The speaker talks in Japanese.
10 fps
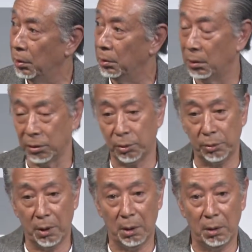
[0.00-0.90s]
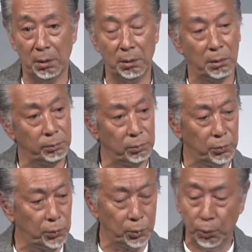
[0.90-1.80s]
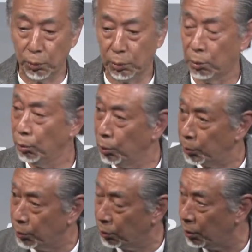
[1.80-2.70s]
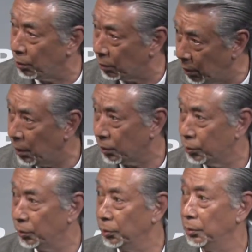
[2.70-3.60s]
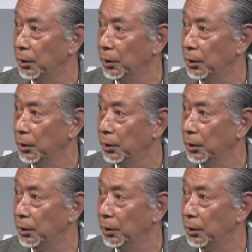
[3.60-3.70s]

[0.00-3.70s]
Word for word: なんかそんななんか特許も取ってんのかななんかそういう